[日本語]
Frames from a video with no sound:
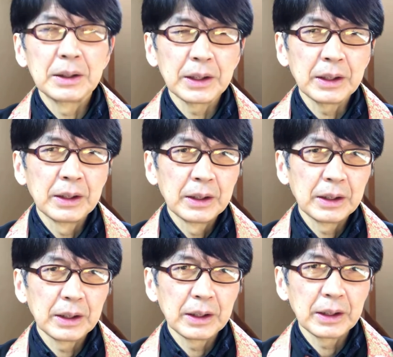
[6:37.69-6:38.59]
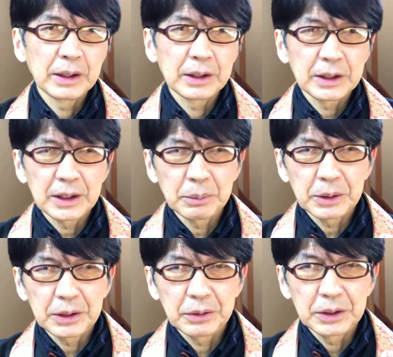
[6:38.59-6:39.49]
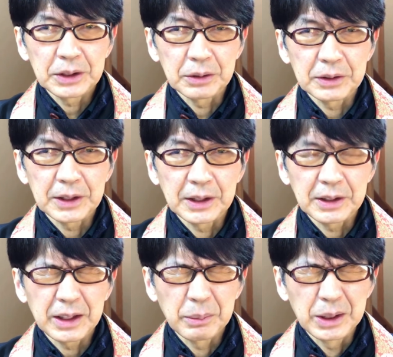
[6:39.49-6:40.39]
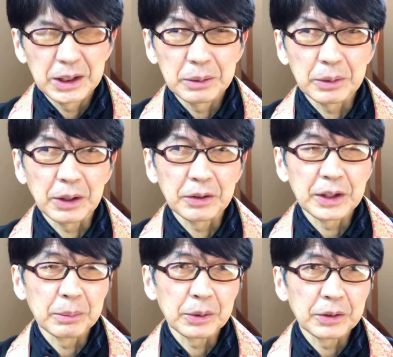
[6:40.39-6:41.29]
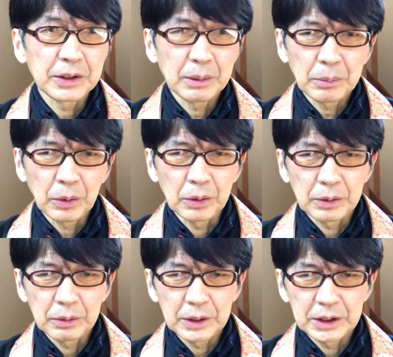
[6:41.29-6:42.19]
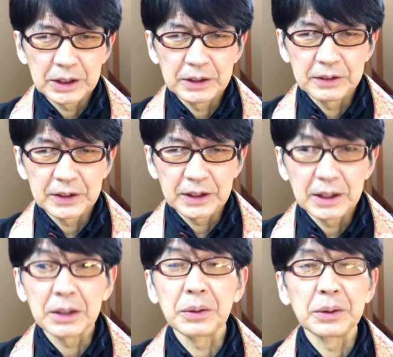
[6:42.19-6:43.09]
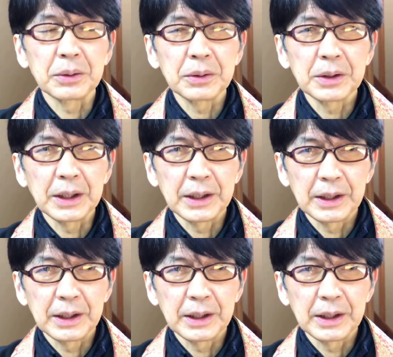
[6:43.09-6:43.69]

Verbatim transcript: で、えー、北村陽一郎さん改め西村与三郎さんも同じ親戚やということで、